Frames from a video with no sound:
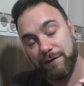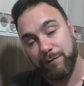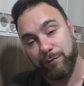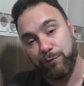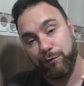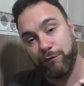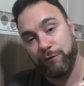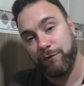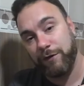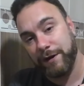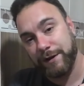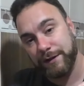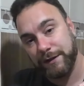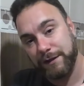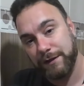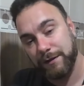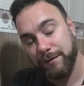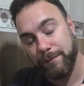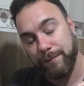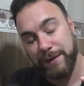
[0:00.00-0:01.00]
Ve bu
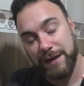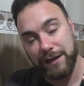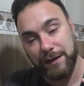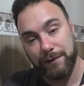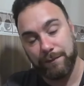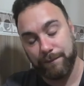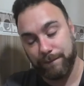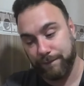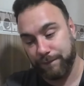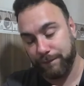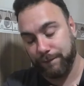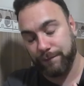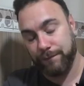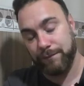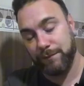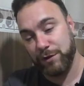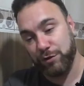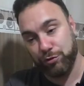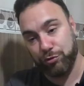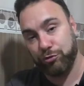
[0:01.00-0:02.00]
fark benim
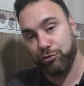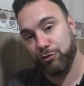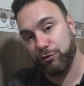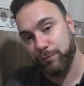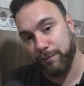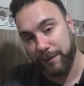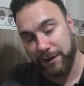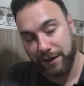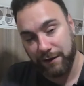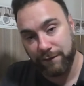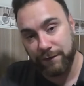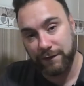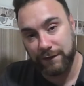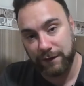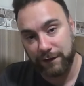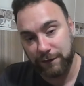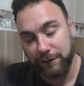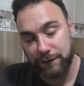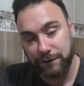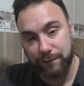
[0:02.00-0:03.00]
biliyorsunuz mavi
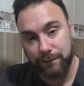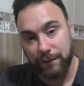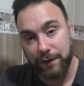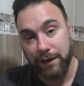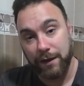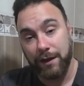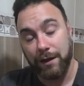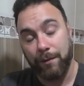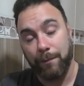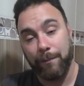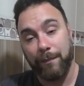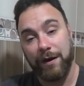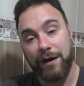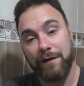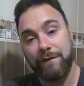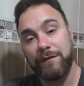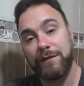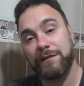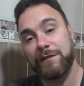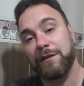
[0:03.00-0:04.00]
seçtim.
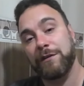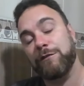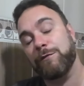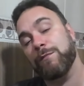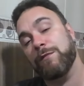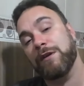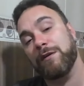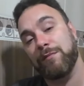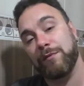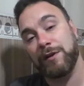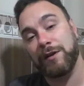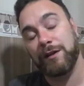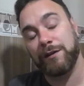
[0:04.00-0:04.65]
Mavi seçmeye bile